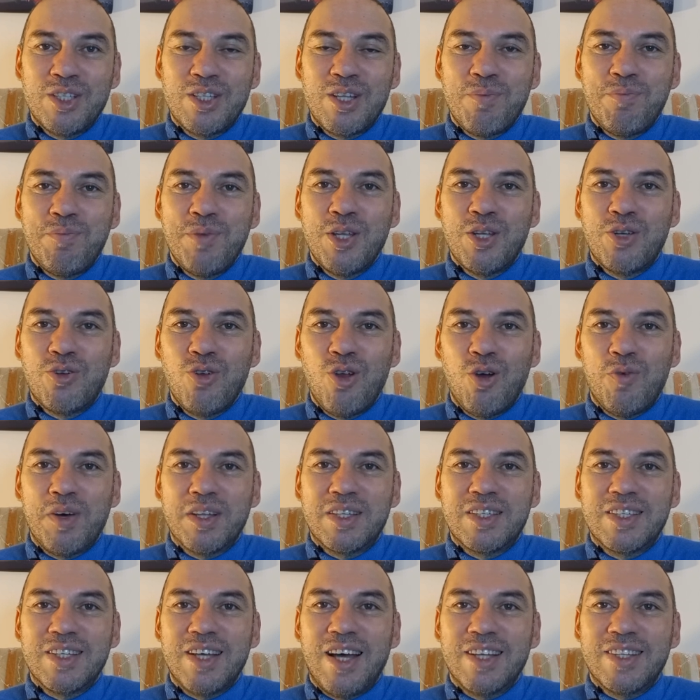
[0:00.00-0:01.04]
İşte 1
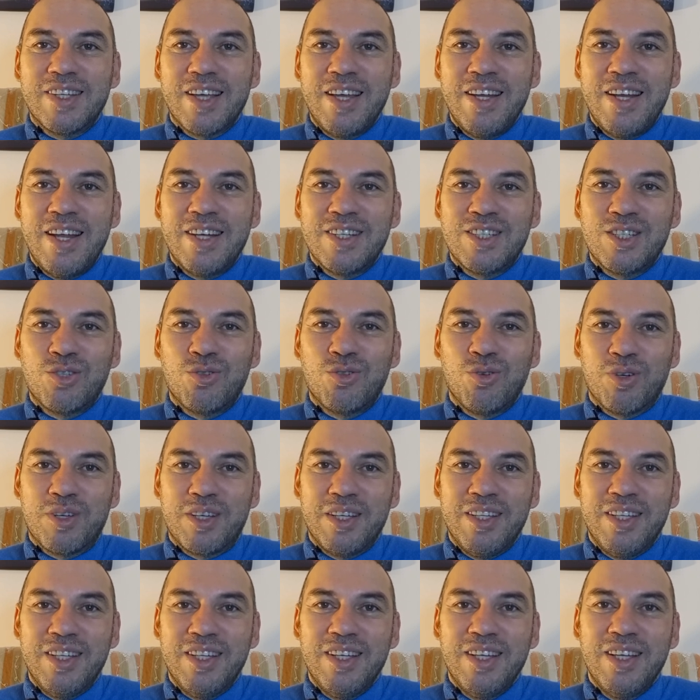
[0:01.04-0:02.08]
kilowatt saat enerji
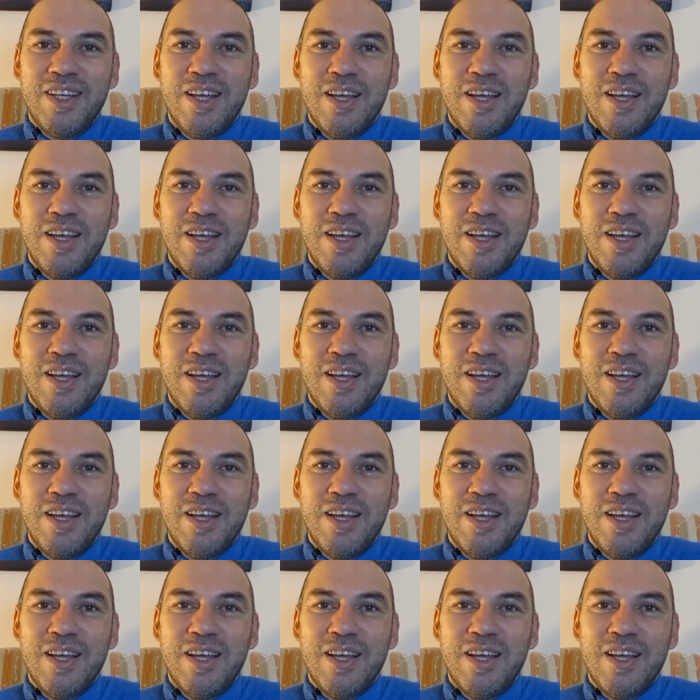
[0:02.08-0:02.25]
tokeni.